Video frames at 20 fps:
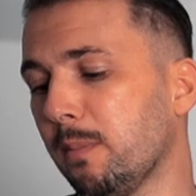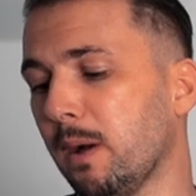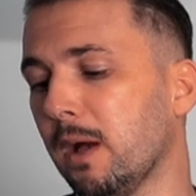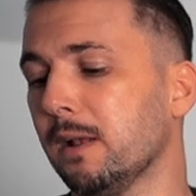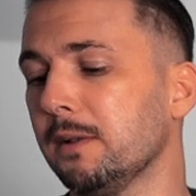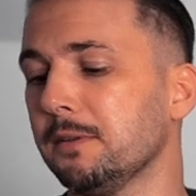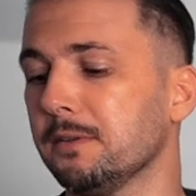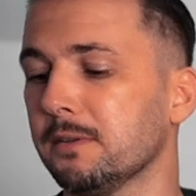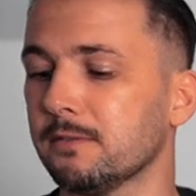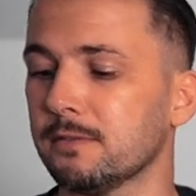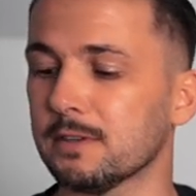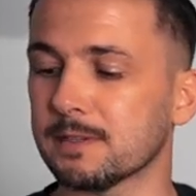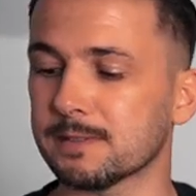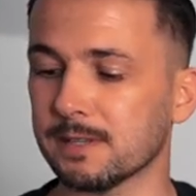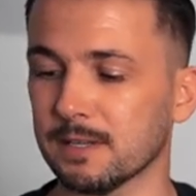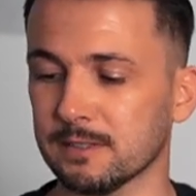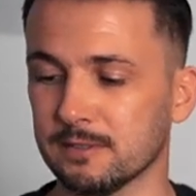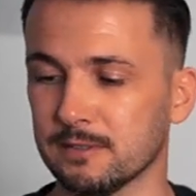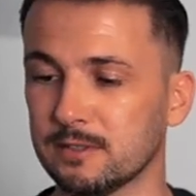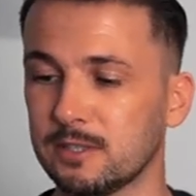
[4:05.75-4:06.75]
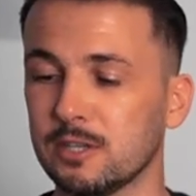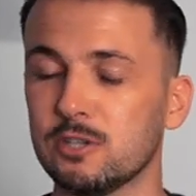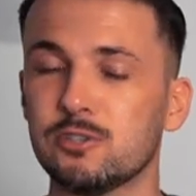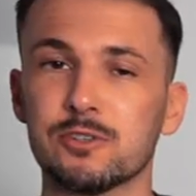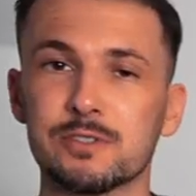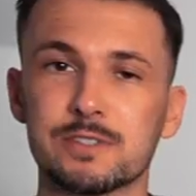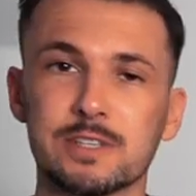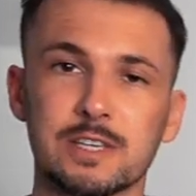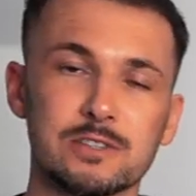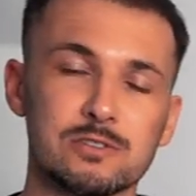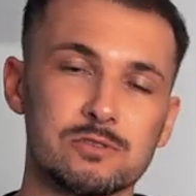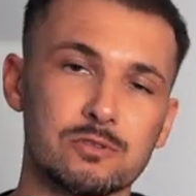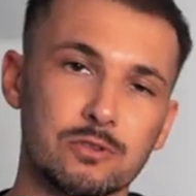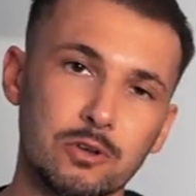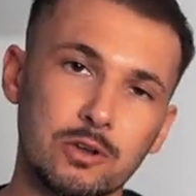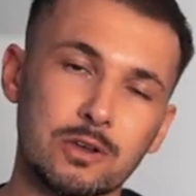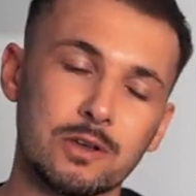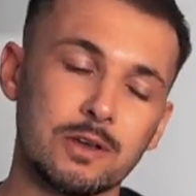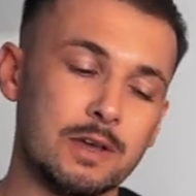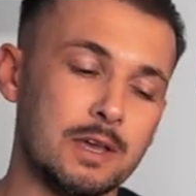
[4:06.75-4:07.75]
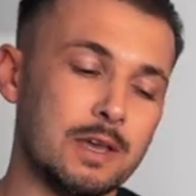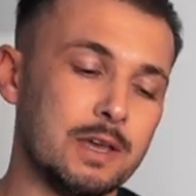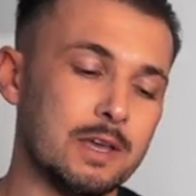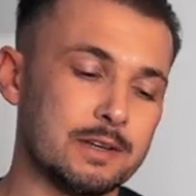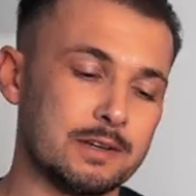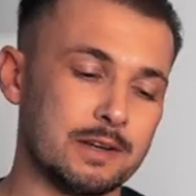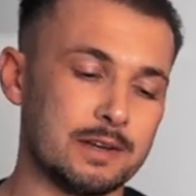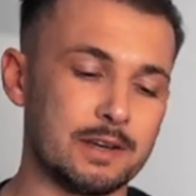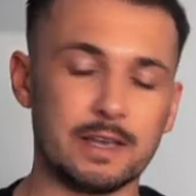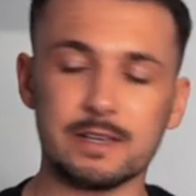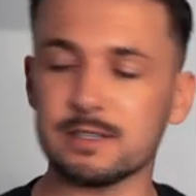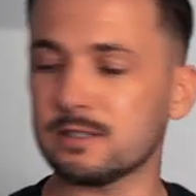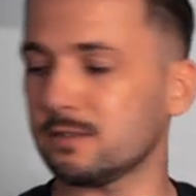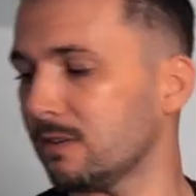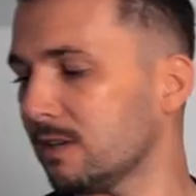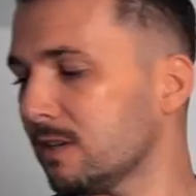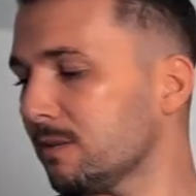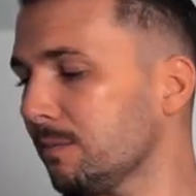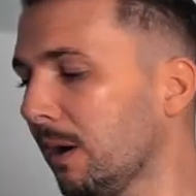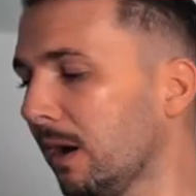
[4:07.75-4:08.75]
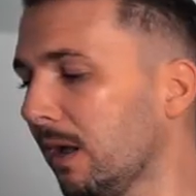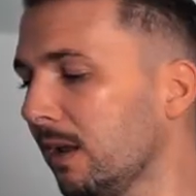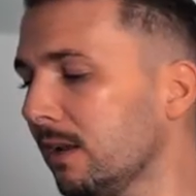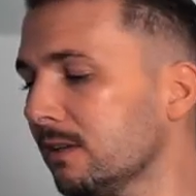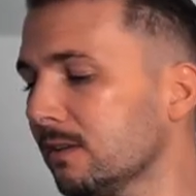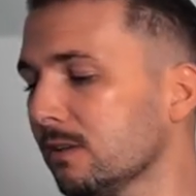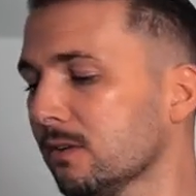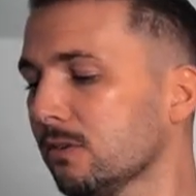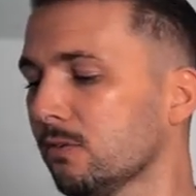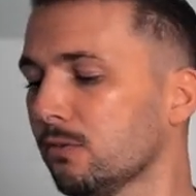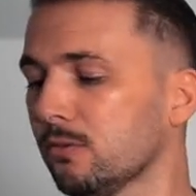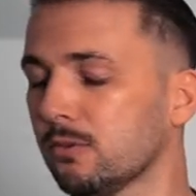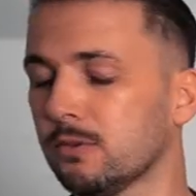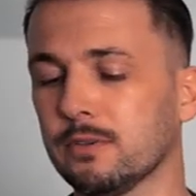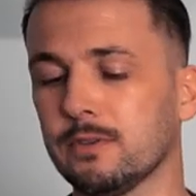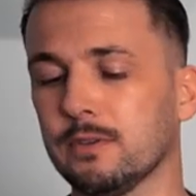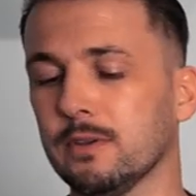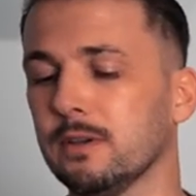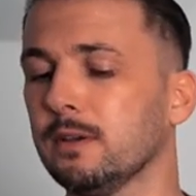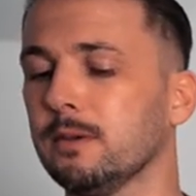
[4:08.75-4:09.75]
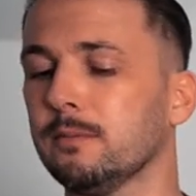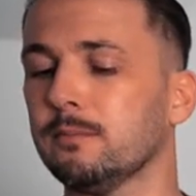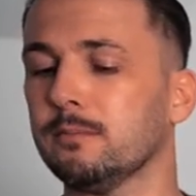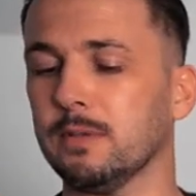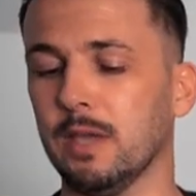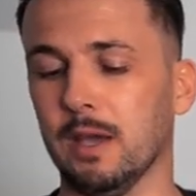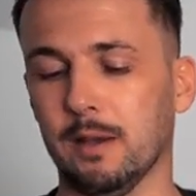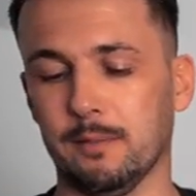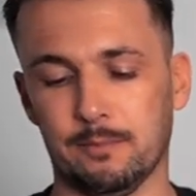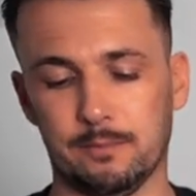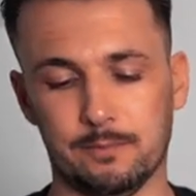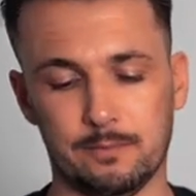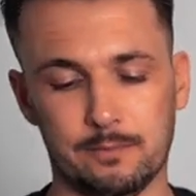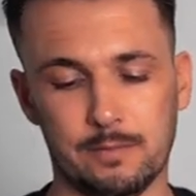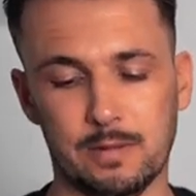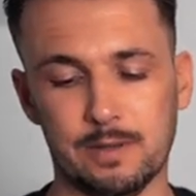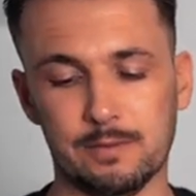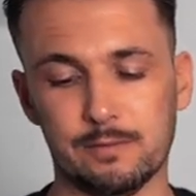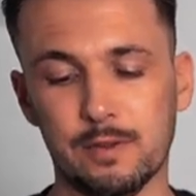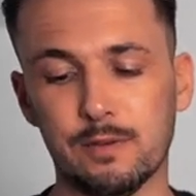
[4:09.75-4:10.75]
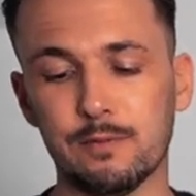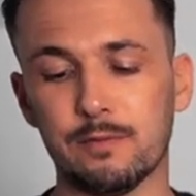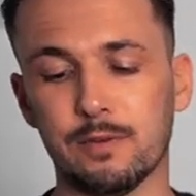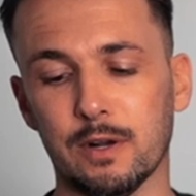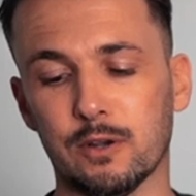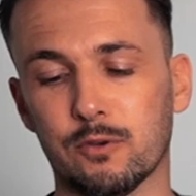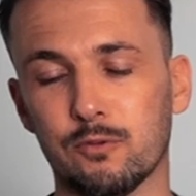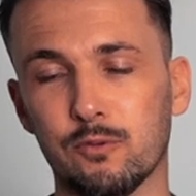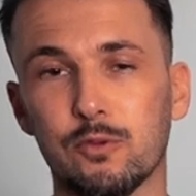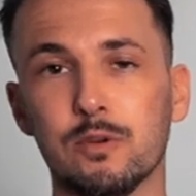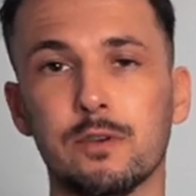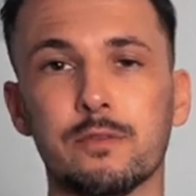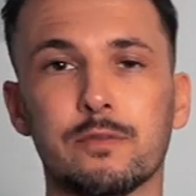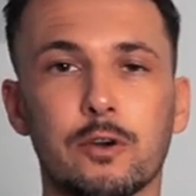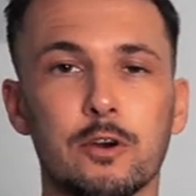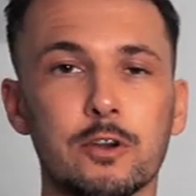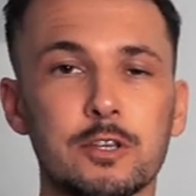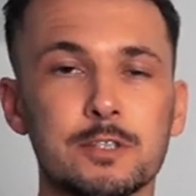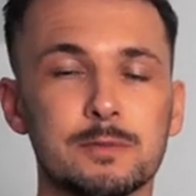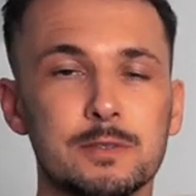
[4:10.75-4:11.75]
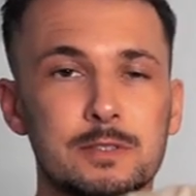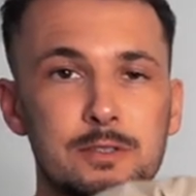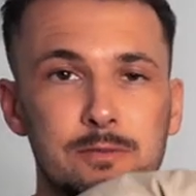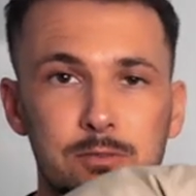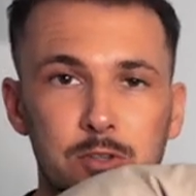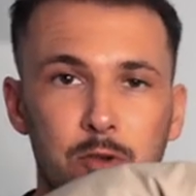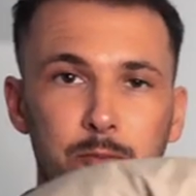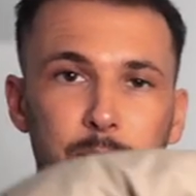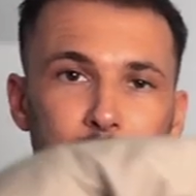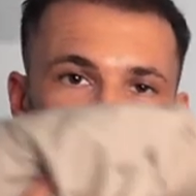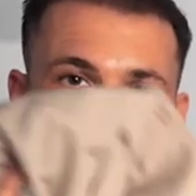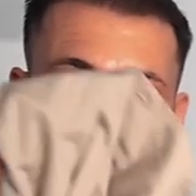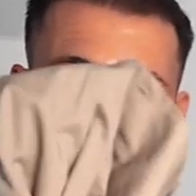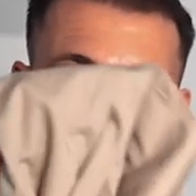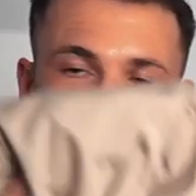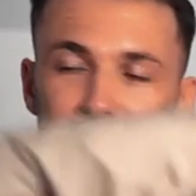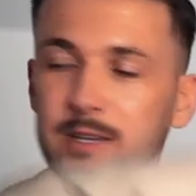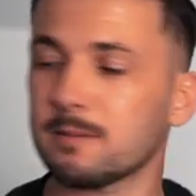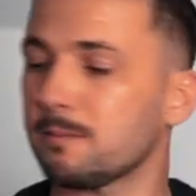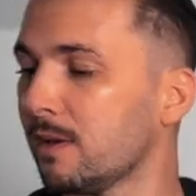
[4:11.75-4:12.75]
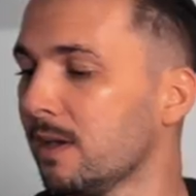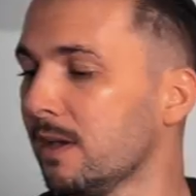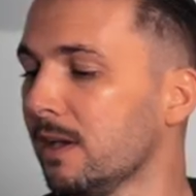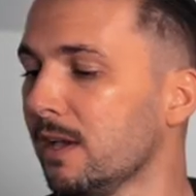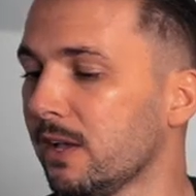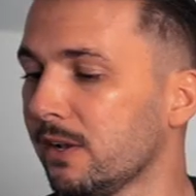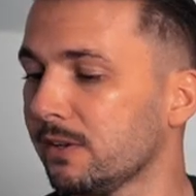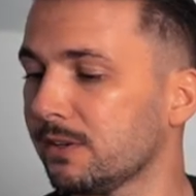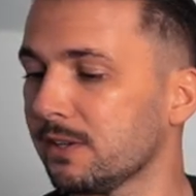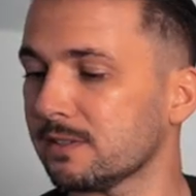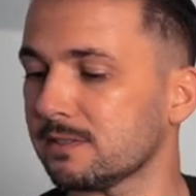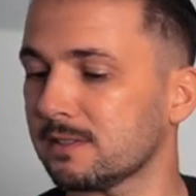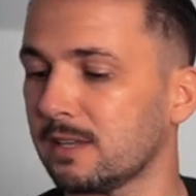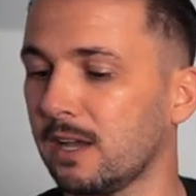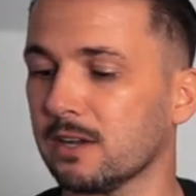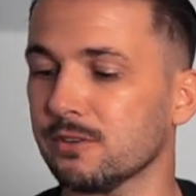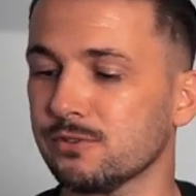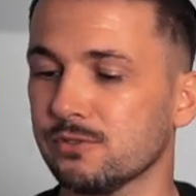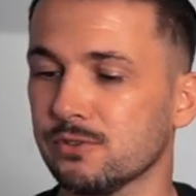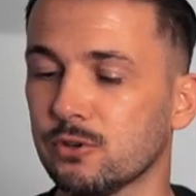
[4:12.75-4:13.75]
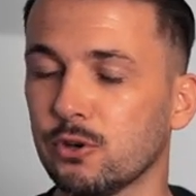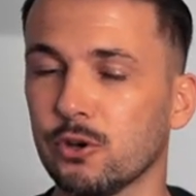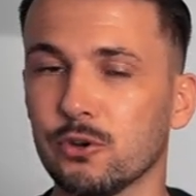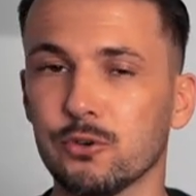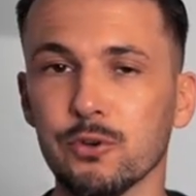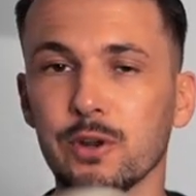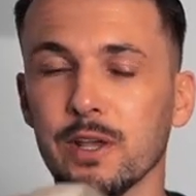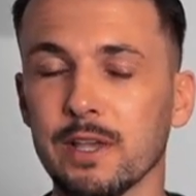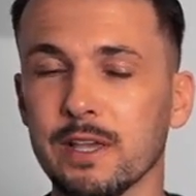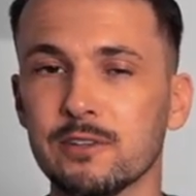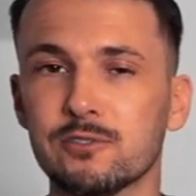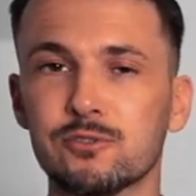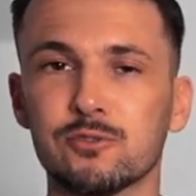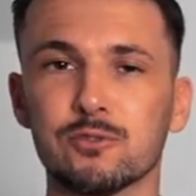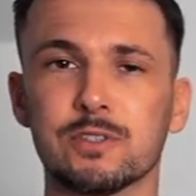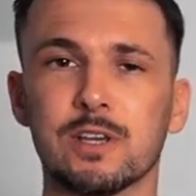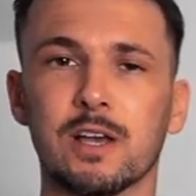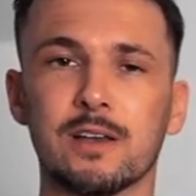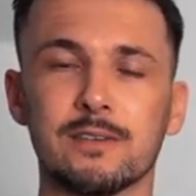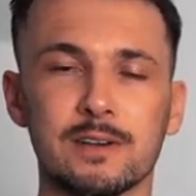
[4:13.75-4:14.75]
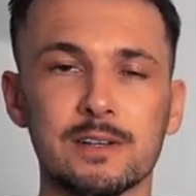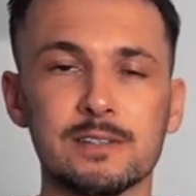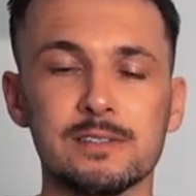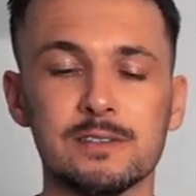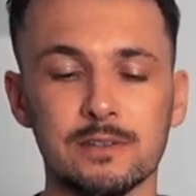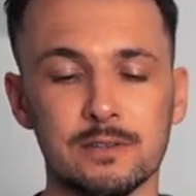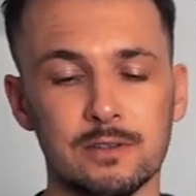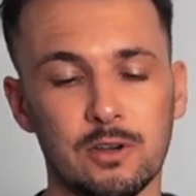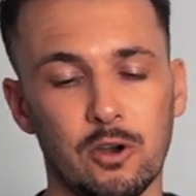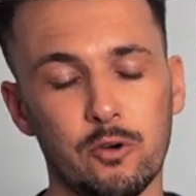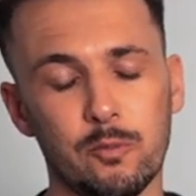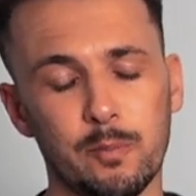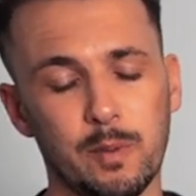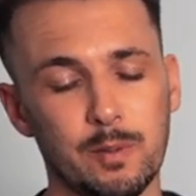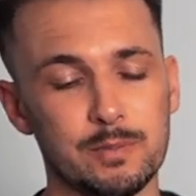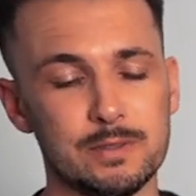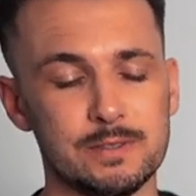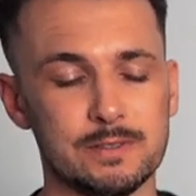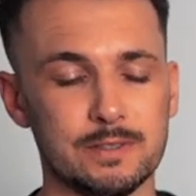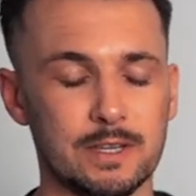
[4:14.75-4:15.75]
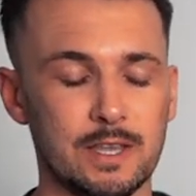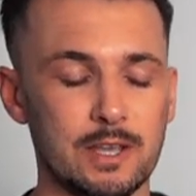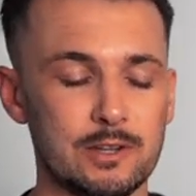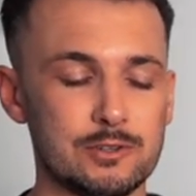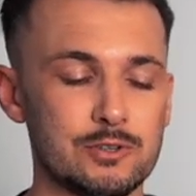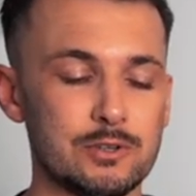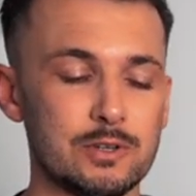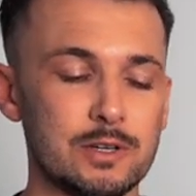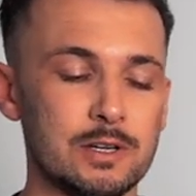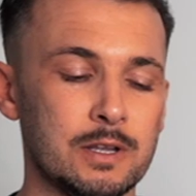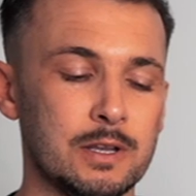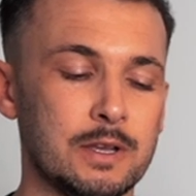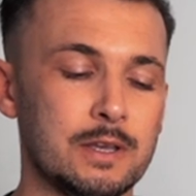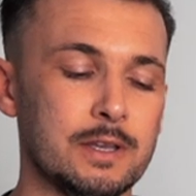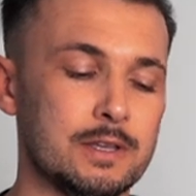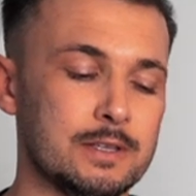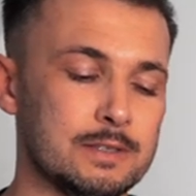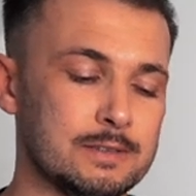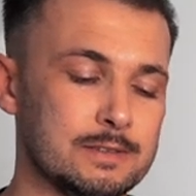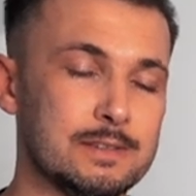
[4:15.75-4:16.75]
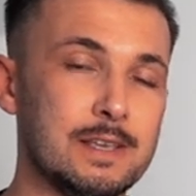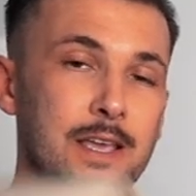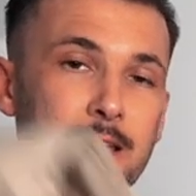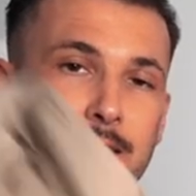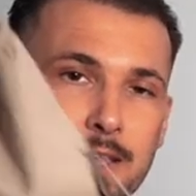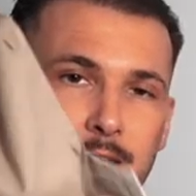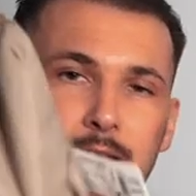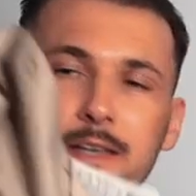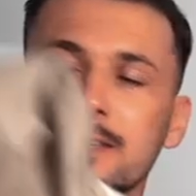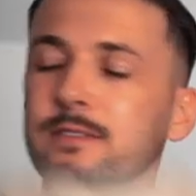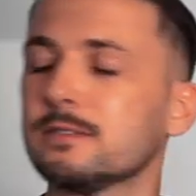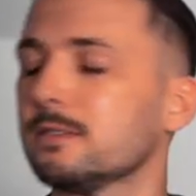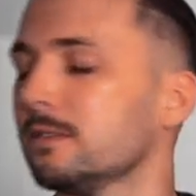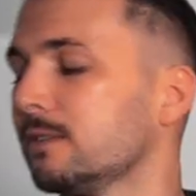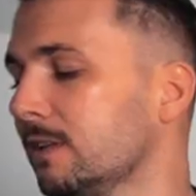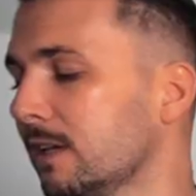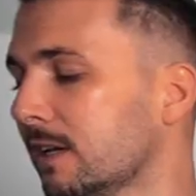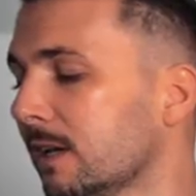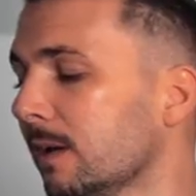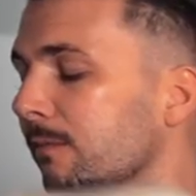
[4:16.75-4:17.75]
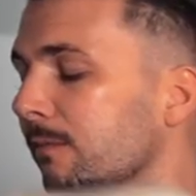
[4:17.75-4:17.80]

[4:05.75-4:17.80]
behalten. Wie gesagt, T-Shirts gehen zurück. Den Rest werde ich behalten. Und äh, ja, auf jeden Fall cool. Freue ich mich im Sommer extrem, das tragen zu können. Oder jetzt schon teilweise auch mal ein bisschen casual. Sehr nice, dicke